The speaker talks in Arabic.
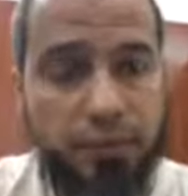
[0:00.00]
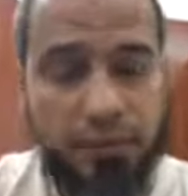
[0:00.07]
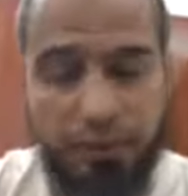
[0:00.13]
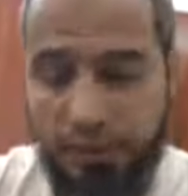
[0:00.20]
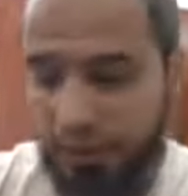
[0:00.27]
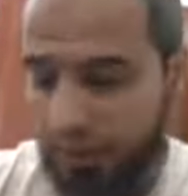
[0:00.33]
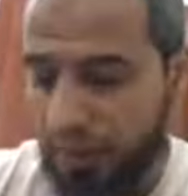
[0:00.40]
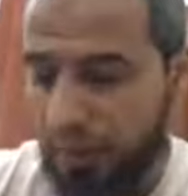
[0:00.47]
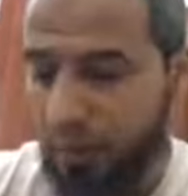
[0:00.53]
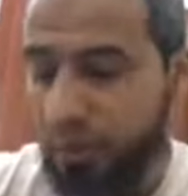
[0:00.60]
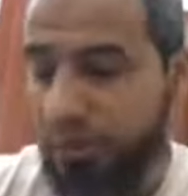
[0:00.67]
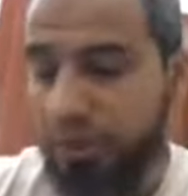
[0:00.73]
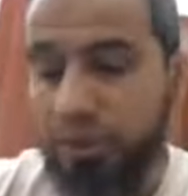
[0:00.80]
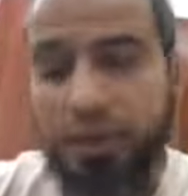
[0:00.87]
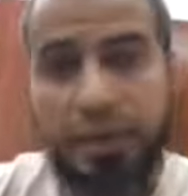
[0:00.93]
وان ازاي هو
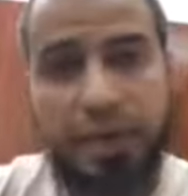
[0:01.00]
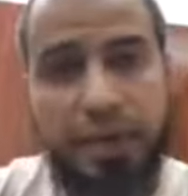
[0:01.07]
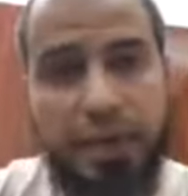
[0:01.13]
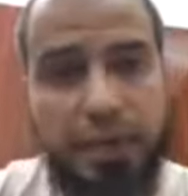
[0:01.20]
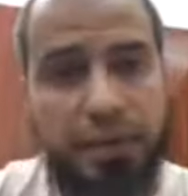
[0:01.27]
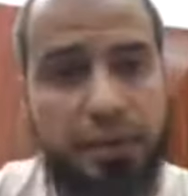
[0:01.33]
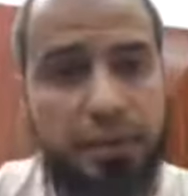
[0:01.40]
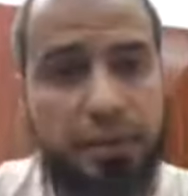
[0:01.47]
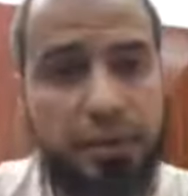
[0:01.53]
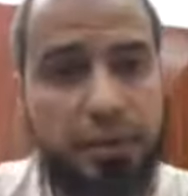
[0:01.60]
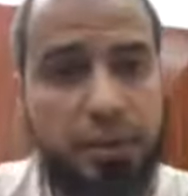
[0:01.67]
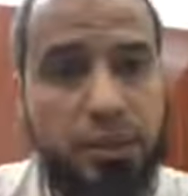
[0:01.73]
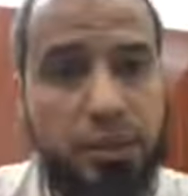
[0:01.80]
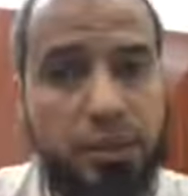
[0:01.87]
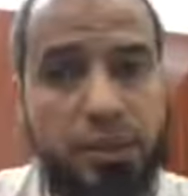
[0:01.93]
بيشجع
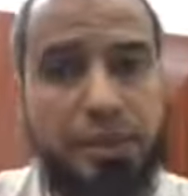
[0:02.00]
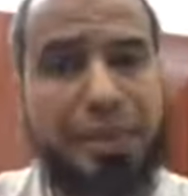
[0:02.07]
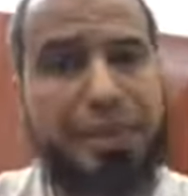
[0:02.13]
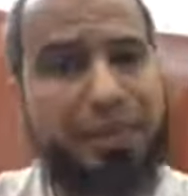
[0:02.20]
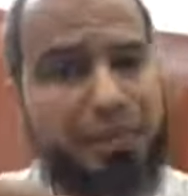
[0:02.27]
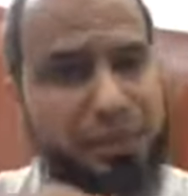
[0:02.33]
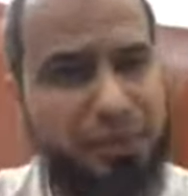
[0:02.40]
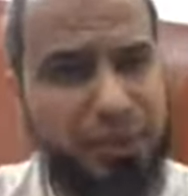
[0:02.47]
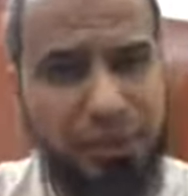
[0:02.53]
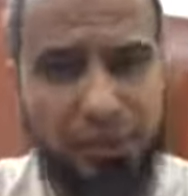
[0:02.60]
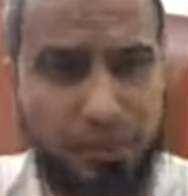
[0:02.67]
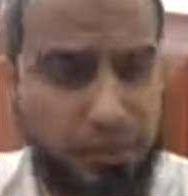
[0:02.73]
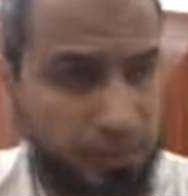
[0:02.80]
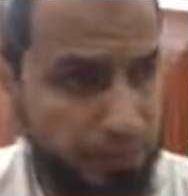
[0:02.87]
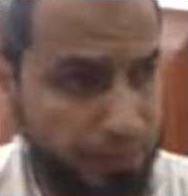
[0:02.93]
التشخيصات على قد ما
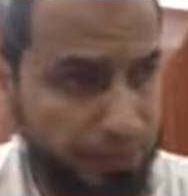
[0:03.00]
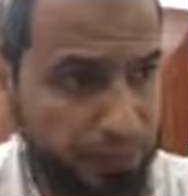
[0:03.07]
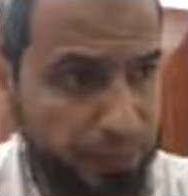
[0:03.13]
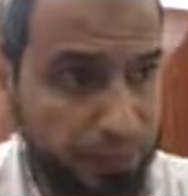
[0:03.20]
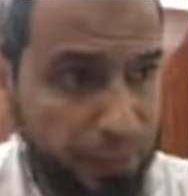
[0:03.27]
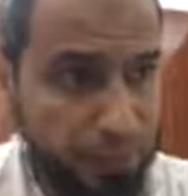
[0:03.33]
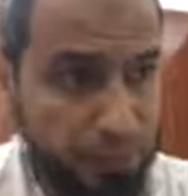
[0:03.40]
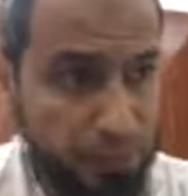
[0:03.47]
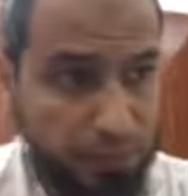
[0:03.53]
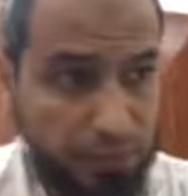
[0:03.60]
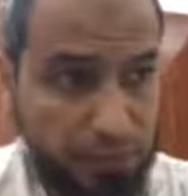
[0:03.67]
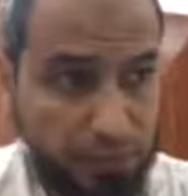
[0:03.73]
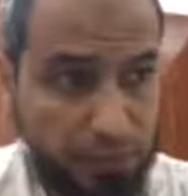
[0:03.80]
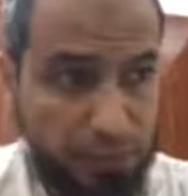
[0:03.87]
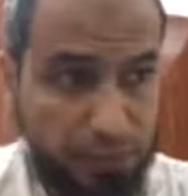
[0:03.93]
تقدر
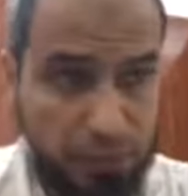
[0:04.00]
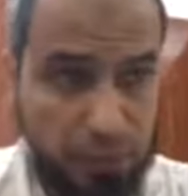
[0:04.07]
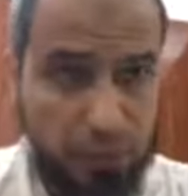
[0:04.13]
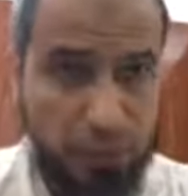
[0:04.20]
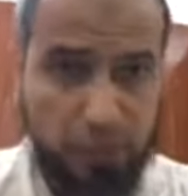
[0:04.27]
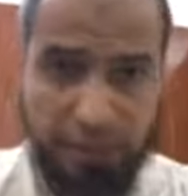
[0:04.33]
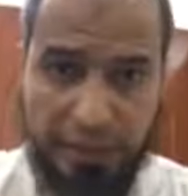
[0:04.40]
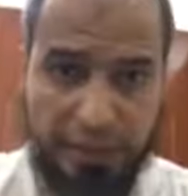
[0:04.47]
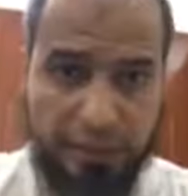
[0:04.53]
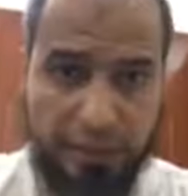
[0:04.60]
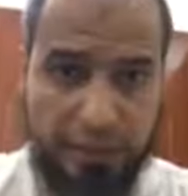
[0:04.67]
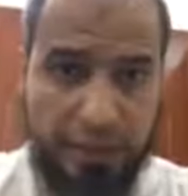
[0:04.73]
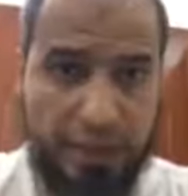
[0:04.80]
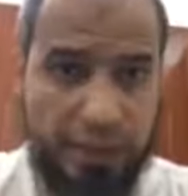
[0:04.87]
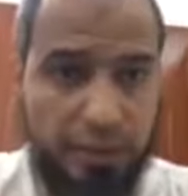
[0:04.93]
بدون
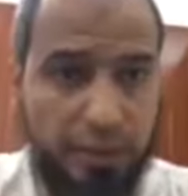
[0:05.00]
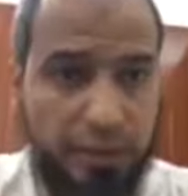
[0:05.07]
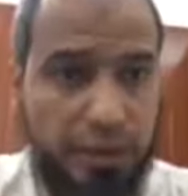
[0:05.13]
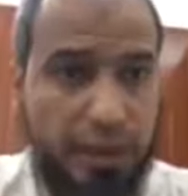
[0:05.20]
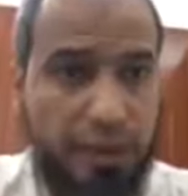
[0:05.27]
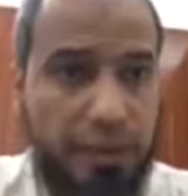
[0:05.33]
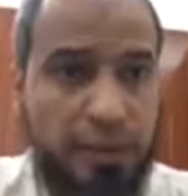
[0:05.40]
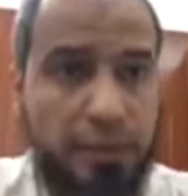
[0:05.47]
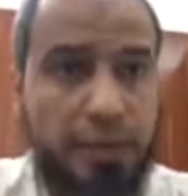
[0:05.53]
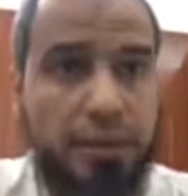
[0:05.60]
اي اثر على